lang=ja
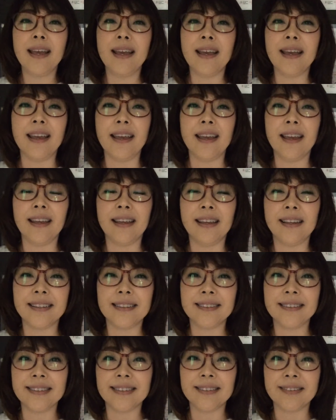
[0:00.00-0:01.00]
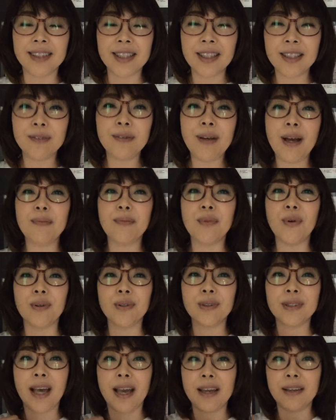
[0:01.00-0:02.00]
えー、私はも
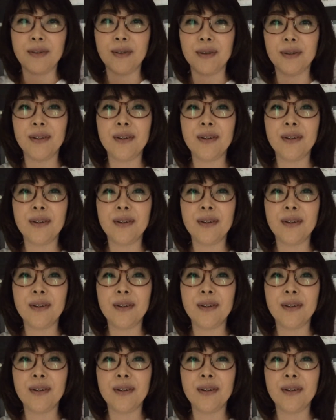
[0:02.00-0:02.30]
う最高